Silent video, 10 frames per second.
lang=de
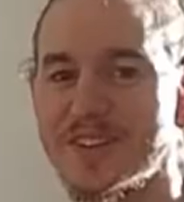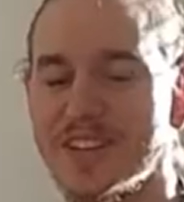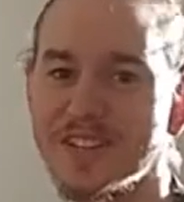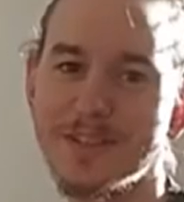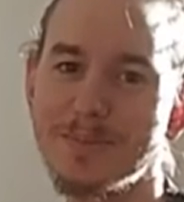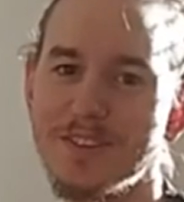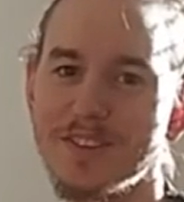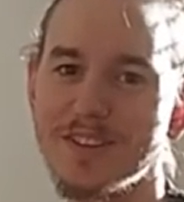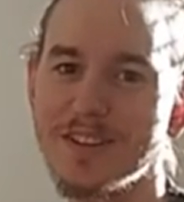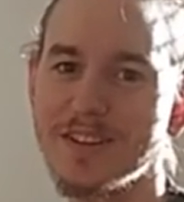Tech Tipps.
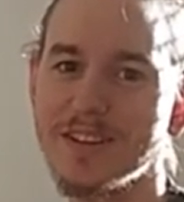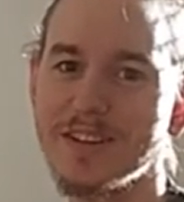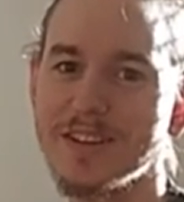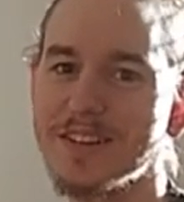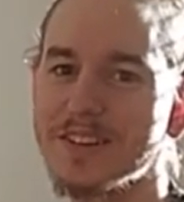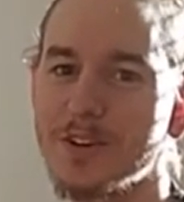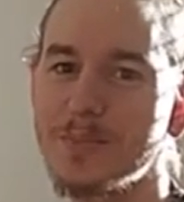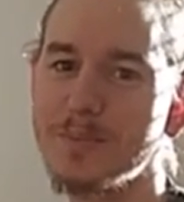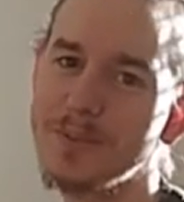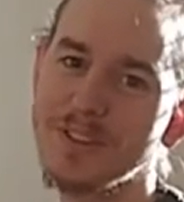Jetzt auch
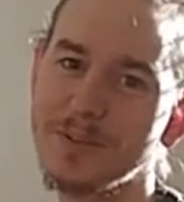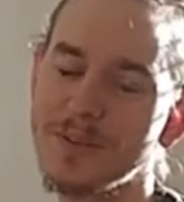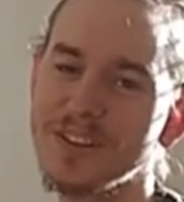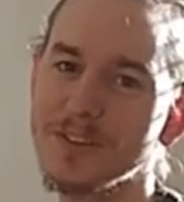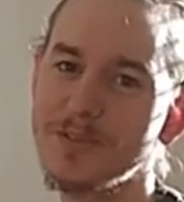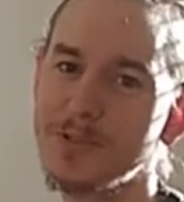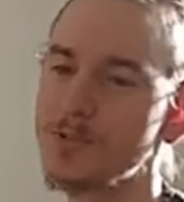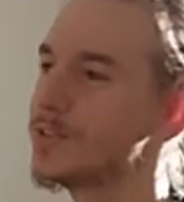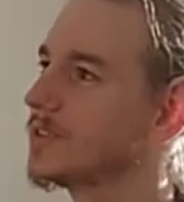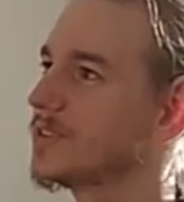mit ein bisschen besseren
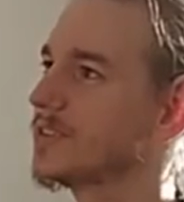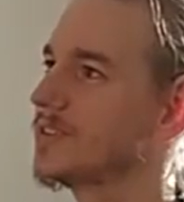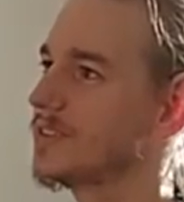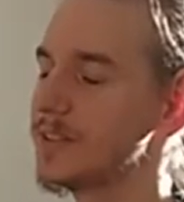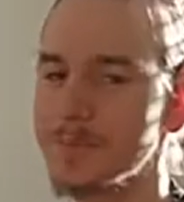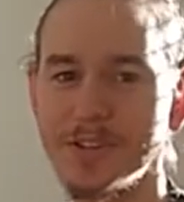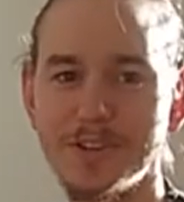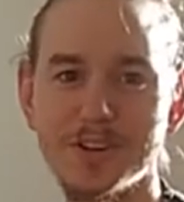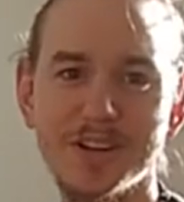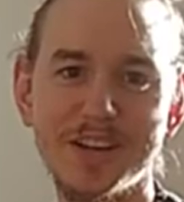Ton. Ich habe hier
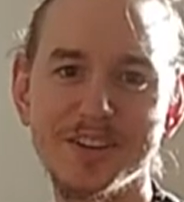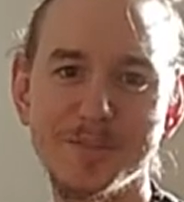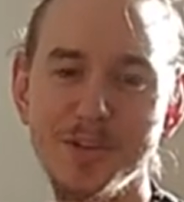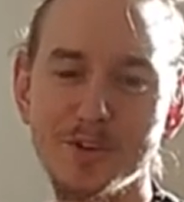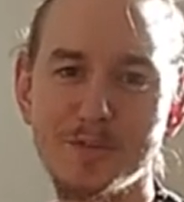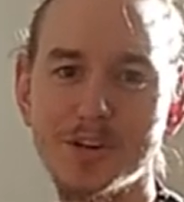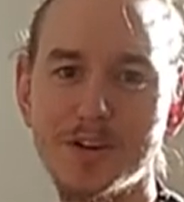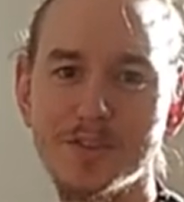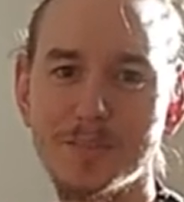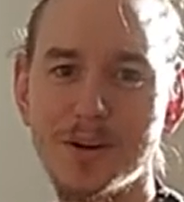noch ein anderes Mikrofon
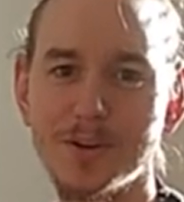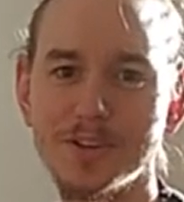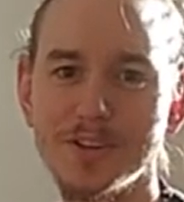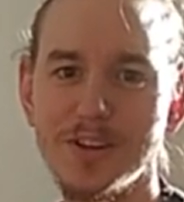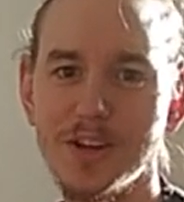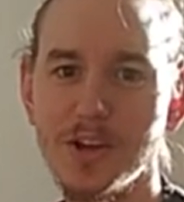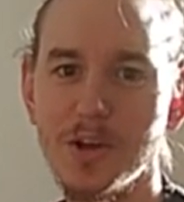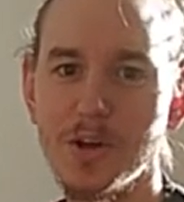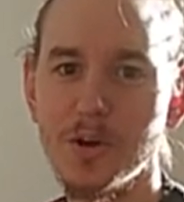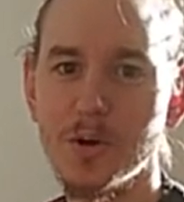aufgebaut
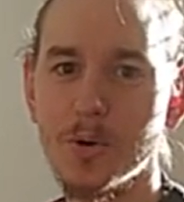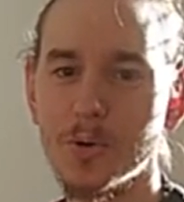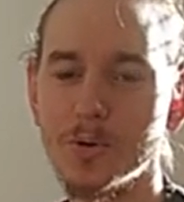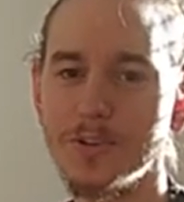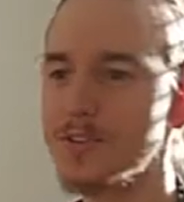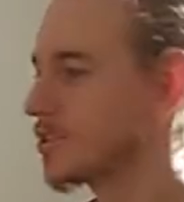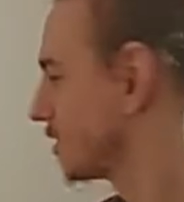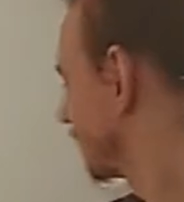und